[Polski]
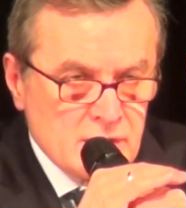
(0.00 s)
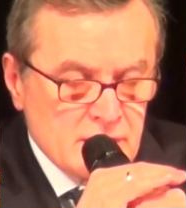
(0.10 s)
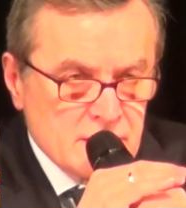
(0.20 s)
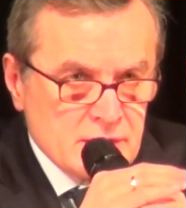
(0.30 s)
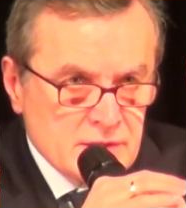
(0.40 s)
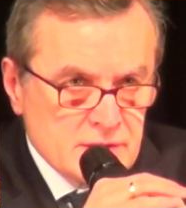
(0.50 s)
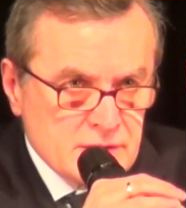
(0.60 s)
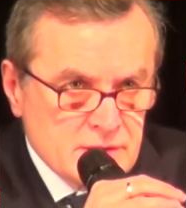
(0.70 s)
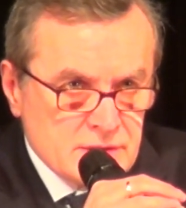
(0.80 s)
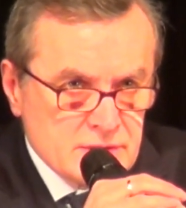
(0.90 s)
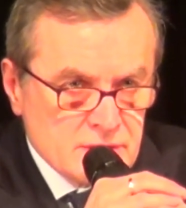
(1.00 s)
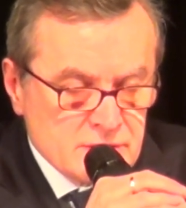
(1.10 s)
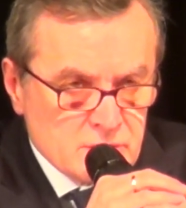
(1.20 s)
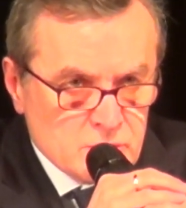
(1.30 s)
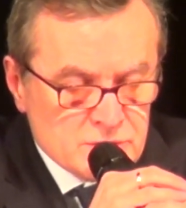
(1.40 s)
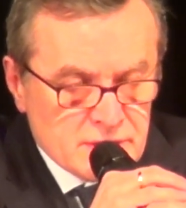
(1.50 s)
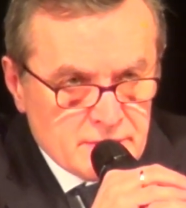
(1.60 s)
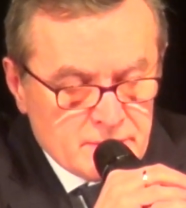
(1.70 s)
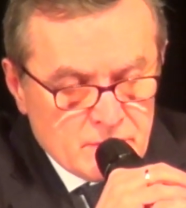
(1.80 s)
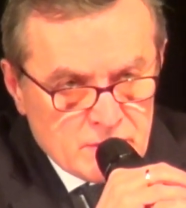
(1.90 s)
Y, to są
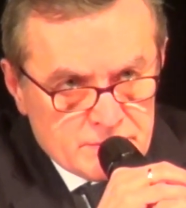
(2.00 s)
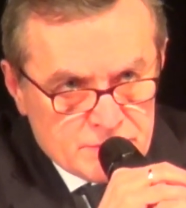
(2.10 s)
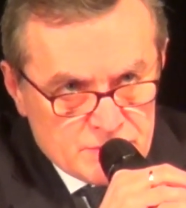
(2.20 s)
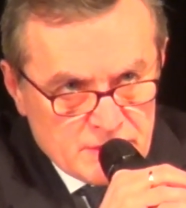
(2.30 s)
różne, mogą być